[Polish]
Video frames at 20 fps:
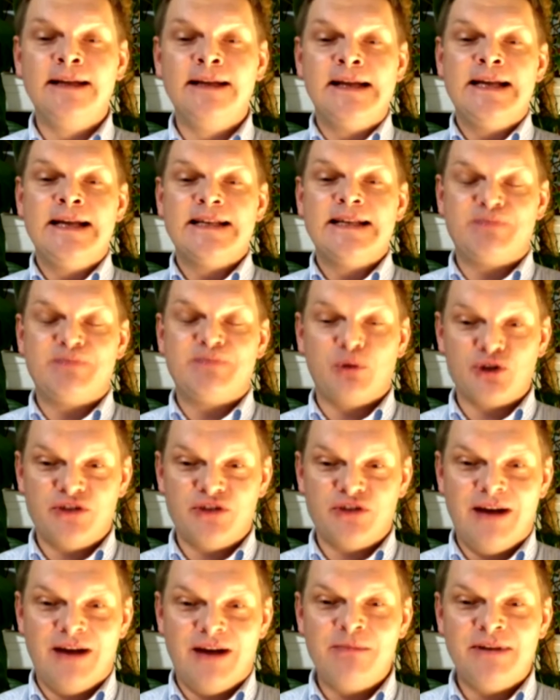
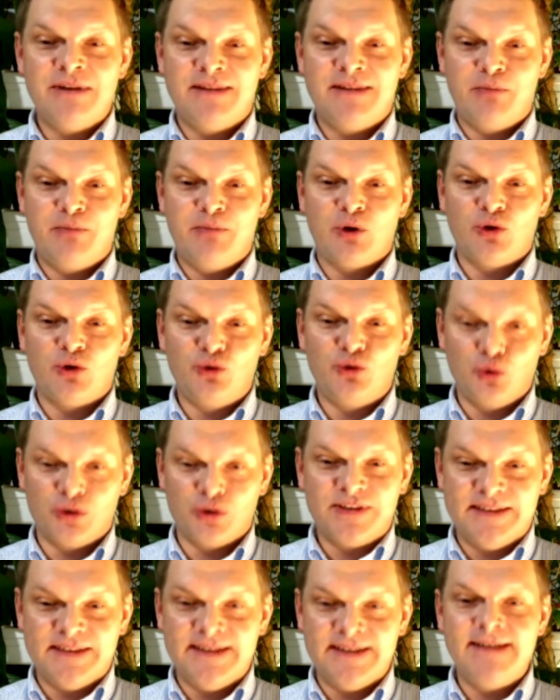Spożywamy te
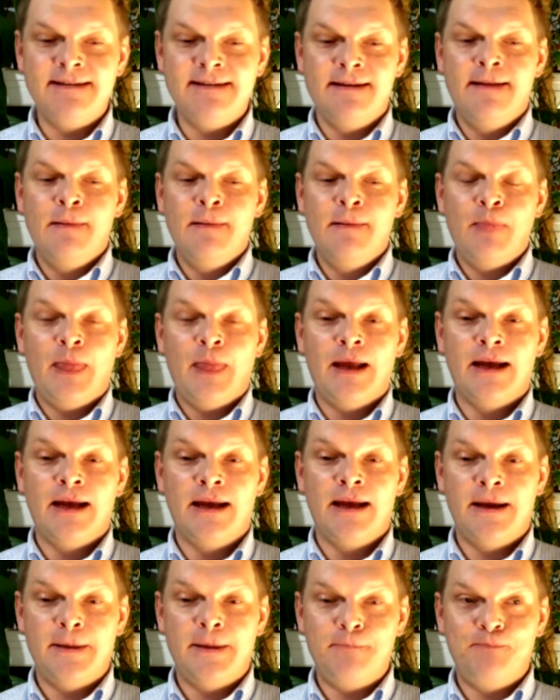produkty,
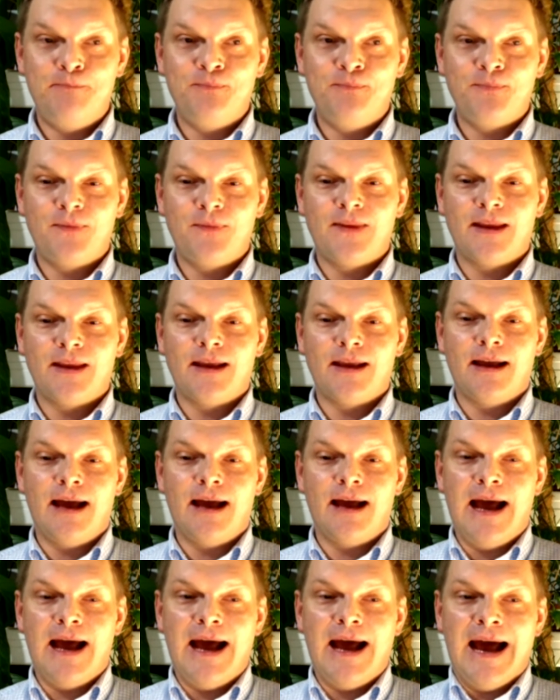e,
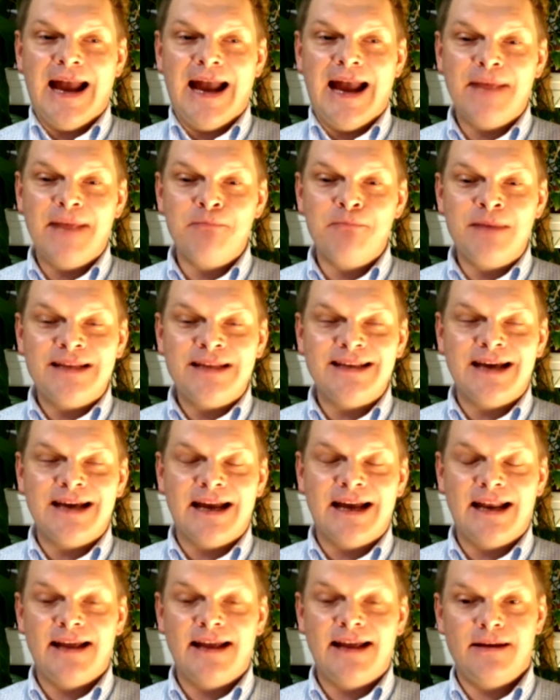ale, my,
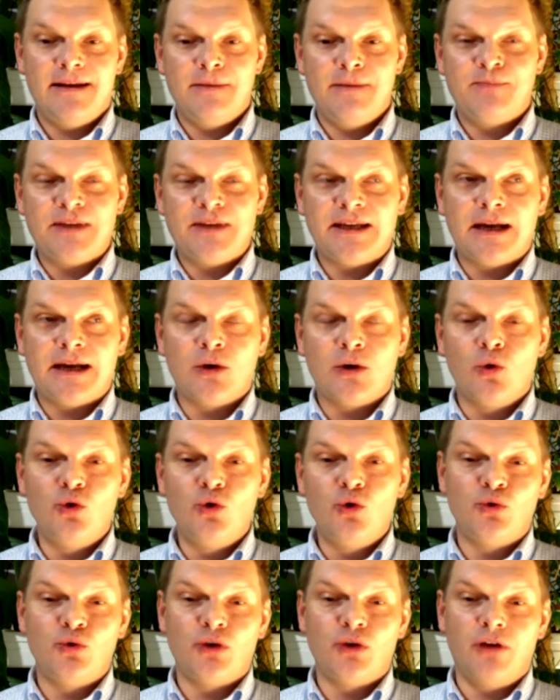ale taka
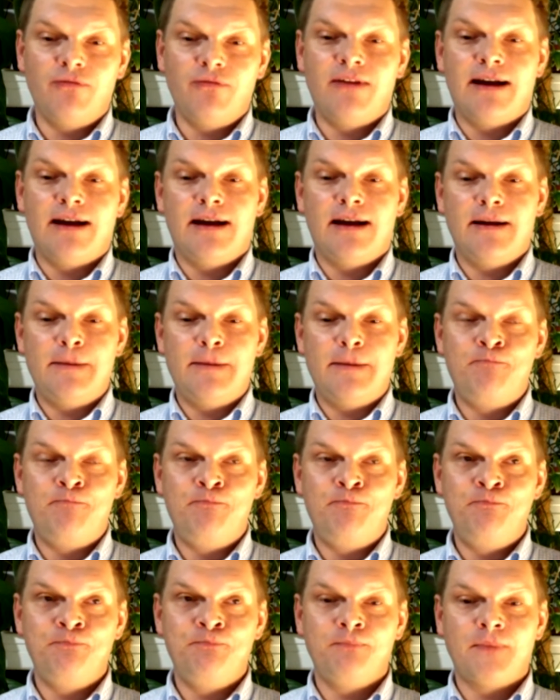kulturowa
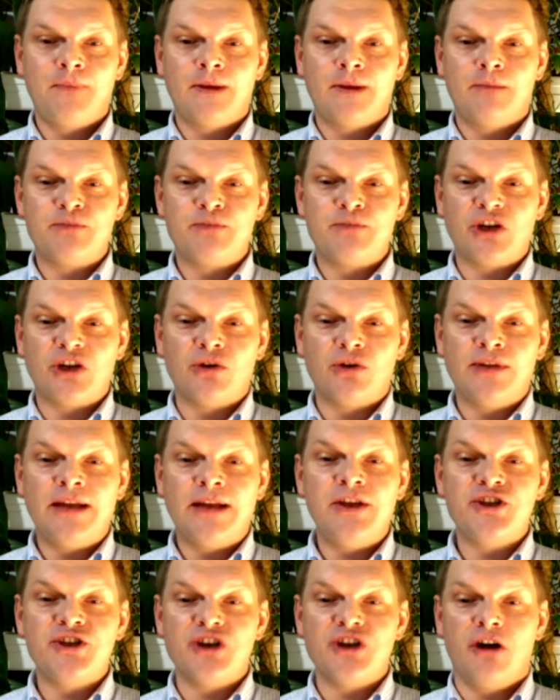mm, przekonanie,
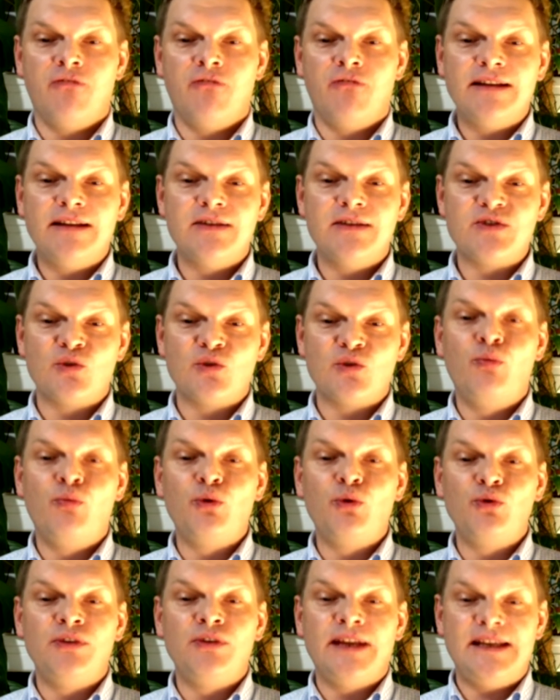że owady są
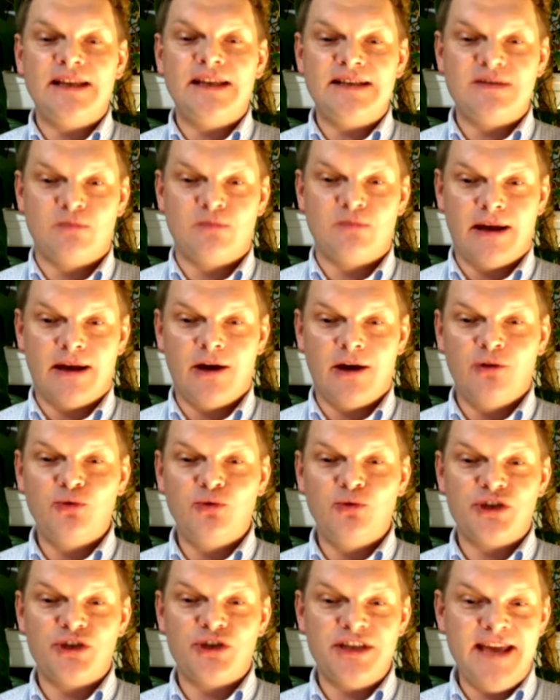brudne i złe.
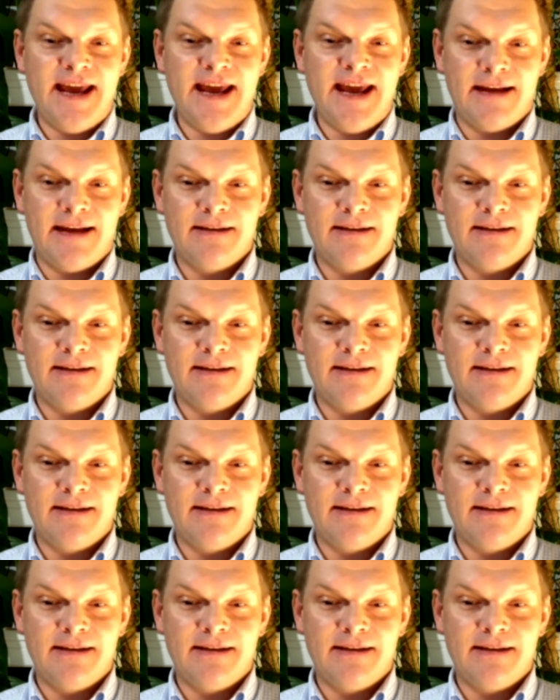Otóż nie.